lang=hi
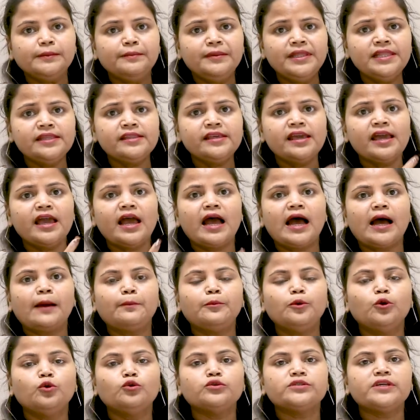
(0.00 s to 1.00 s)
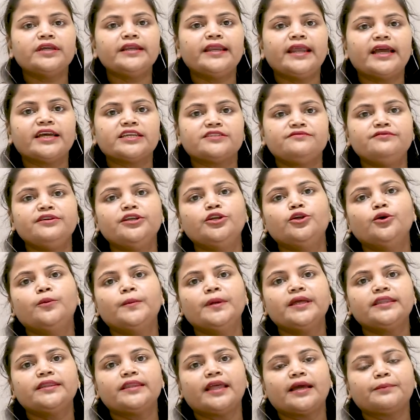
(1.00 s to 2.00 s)
मिलते हैं आप लोगों से नेक्स्ट वीडियो
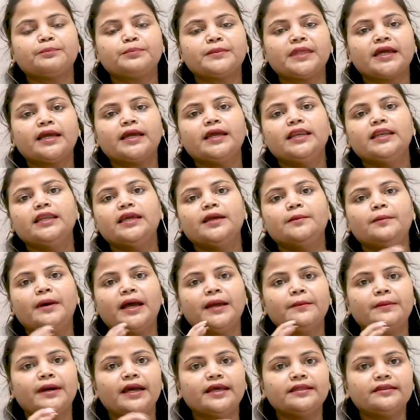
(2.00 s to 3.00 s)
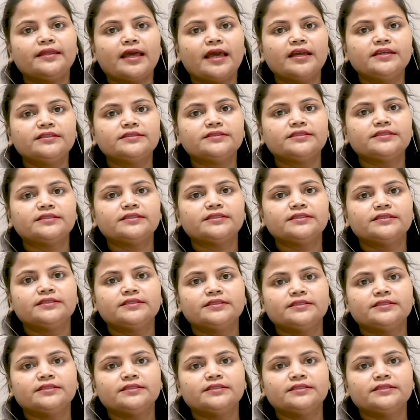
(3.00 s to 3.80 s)
में तब तक, तक के लिए बाय बाय थैंक्स